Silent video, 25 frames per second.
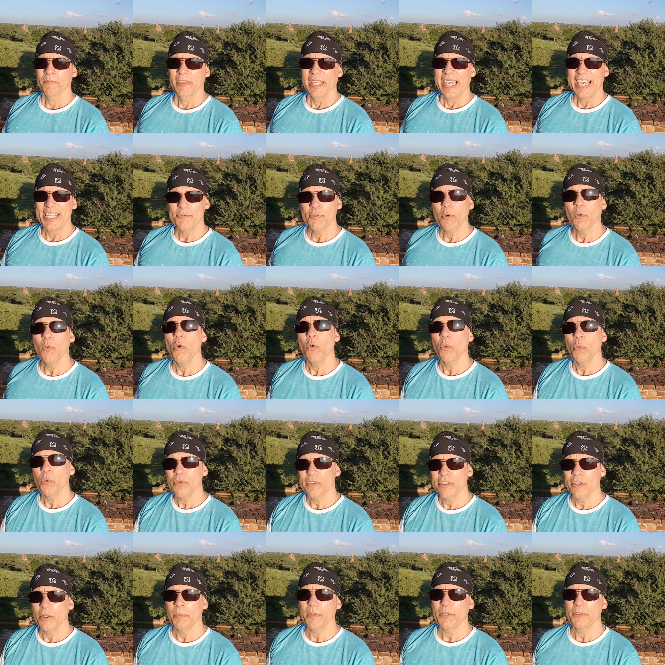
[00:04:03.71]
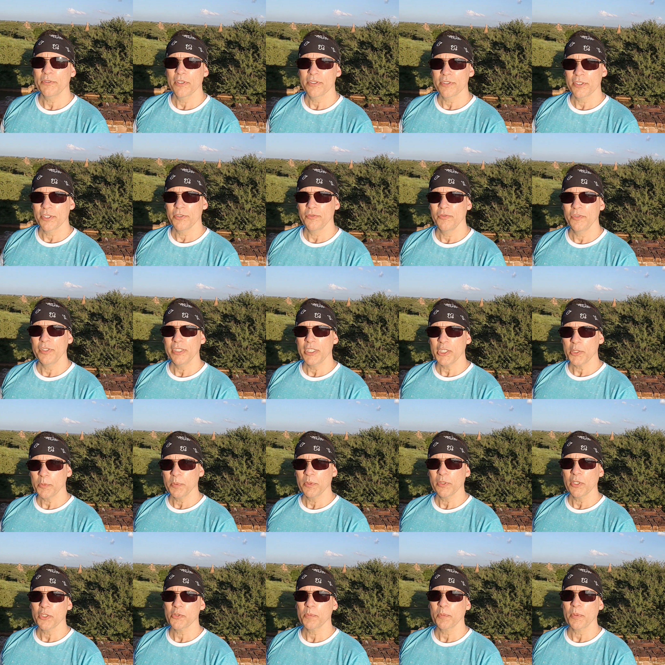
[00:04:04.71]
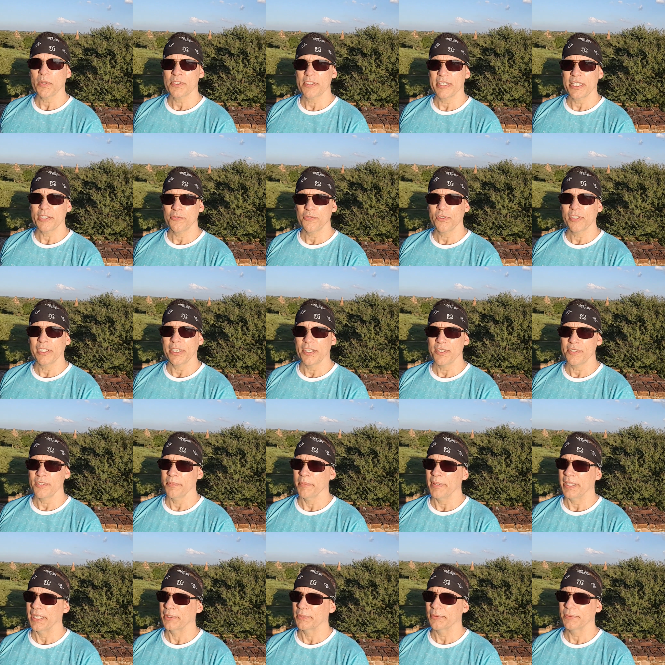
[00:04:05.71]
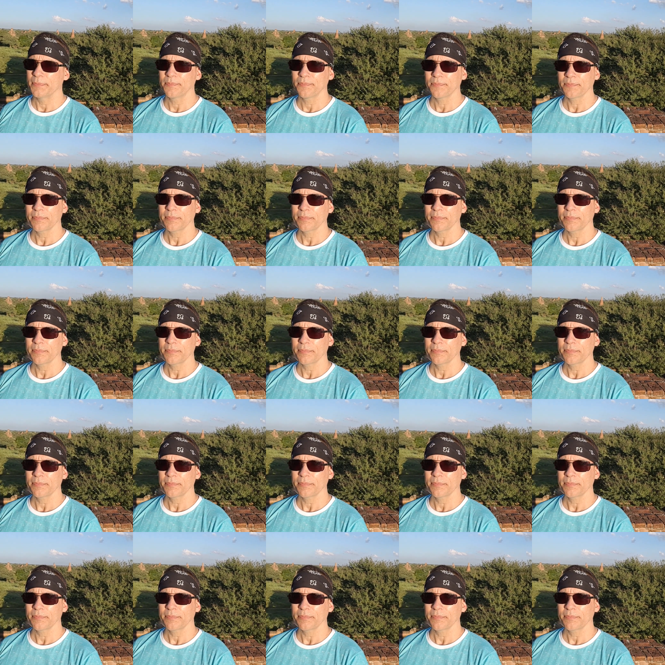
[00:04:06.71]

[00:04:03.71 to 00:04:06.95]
Essa é uma conclusão para as nossas vidas, para o nosso processo de crescimento.